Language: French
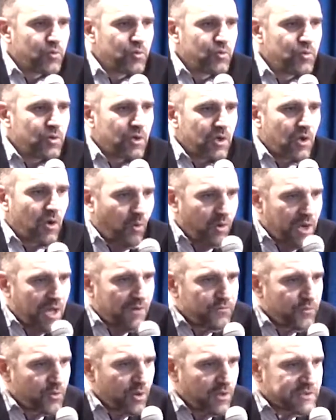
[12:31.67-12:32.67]
où, on
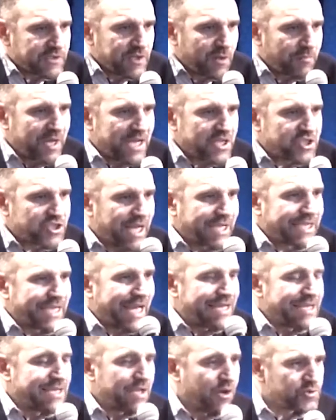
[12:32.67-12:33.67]
l'a vu ensemble, à chaque
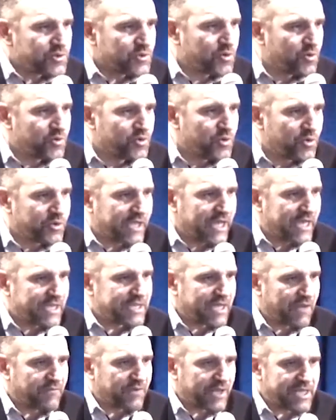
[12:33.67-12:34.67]
alliance que Dieu
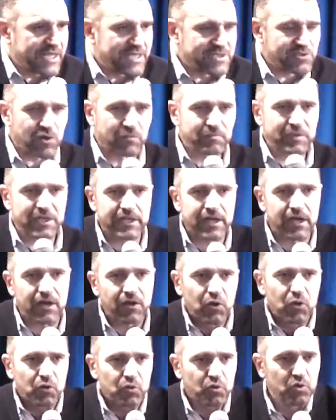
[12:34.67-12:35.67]
traite avec les hommes, il y
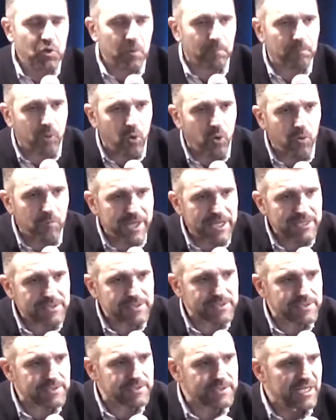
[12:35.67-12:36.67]
a une
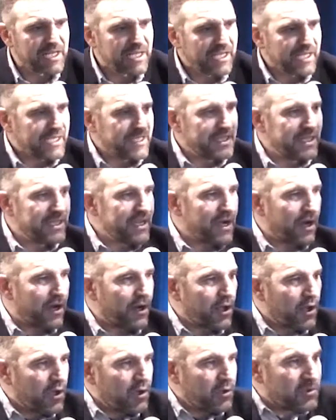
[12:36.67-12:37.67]
promesse il y
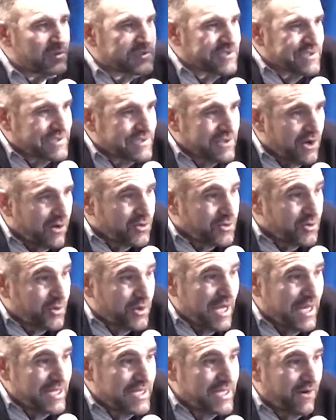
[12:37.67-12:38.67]
a le sang de
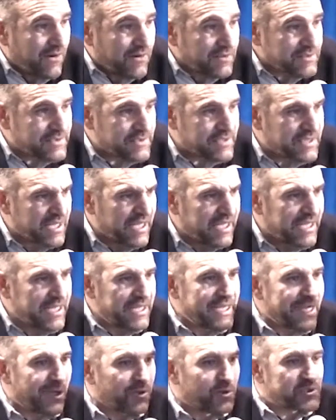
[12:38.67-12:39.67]
l'alliance,
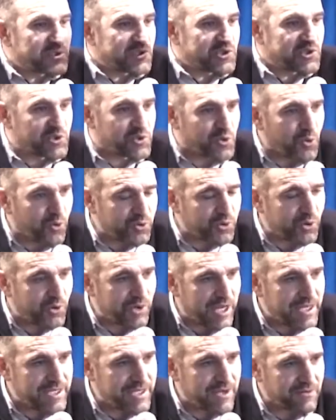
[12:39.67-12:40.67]
il y a le sceau de
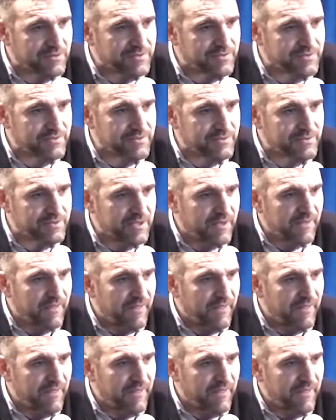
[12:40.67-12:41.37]
l'alliance.